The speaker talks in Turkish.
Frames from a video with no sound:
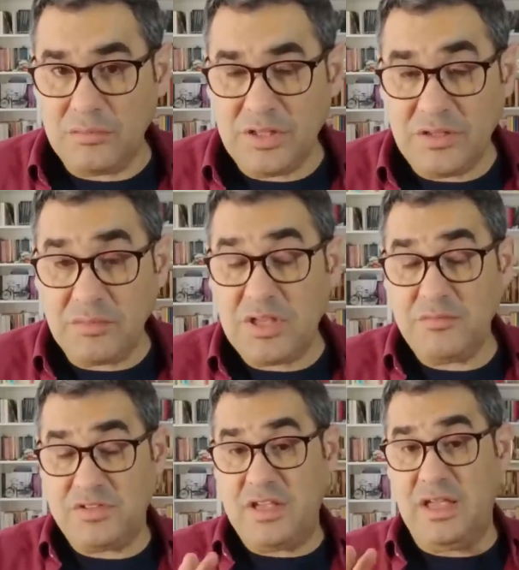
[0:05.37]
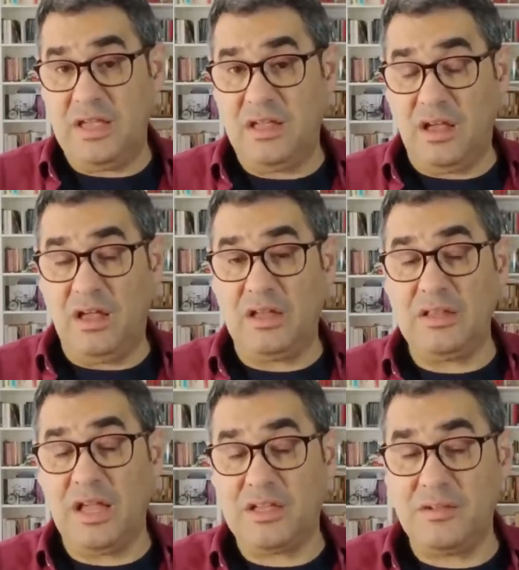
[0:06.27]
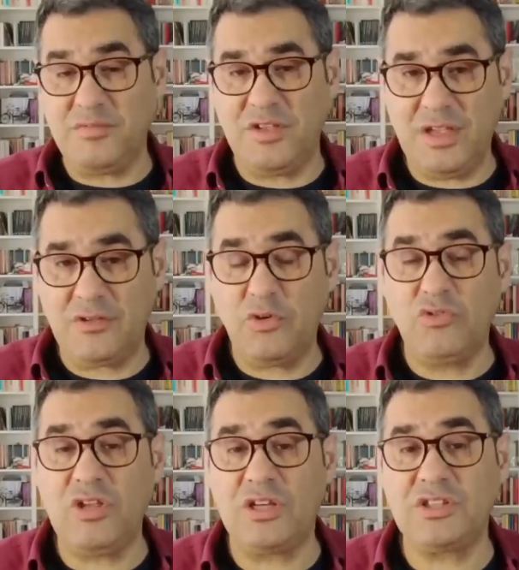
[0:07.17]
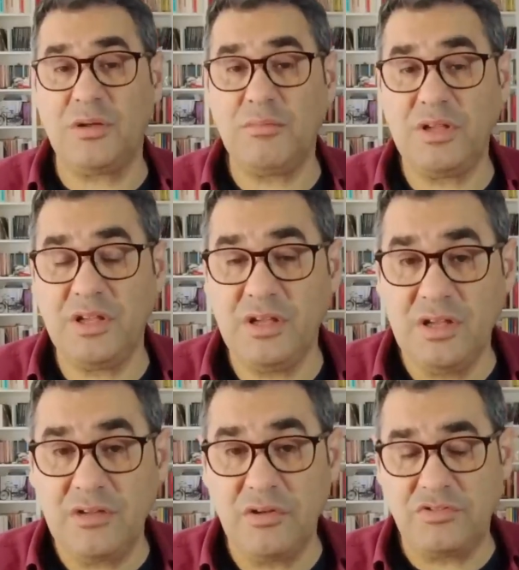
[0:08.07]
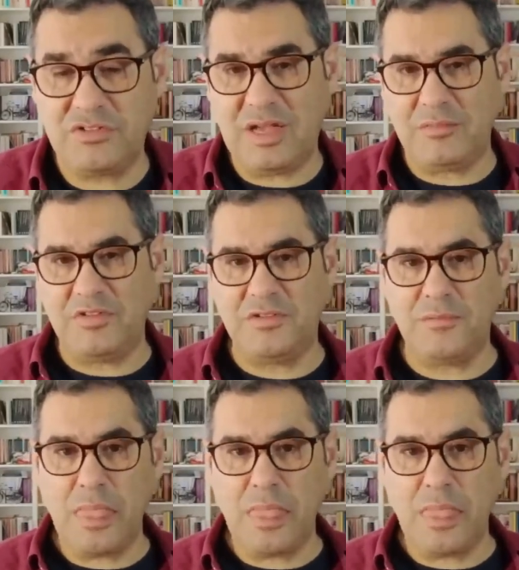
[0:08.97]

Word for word: dedim kimseye, Allah kimseye kötü yaşlanmayı göstermesin.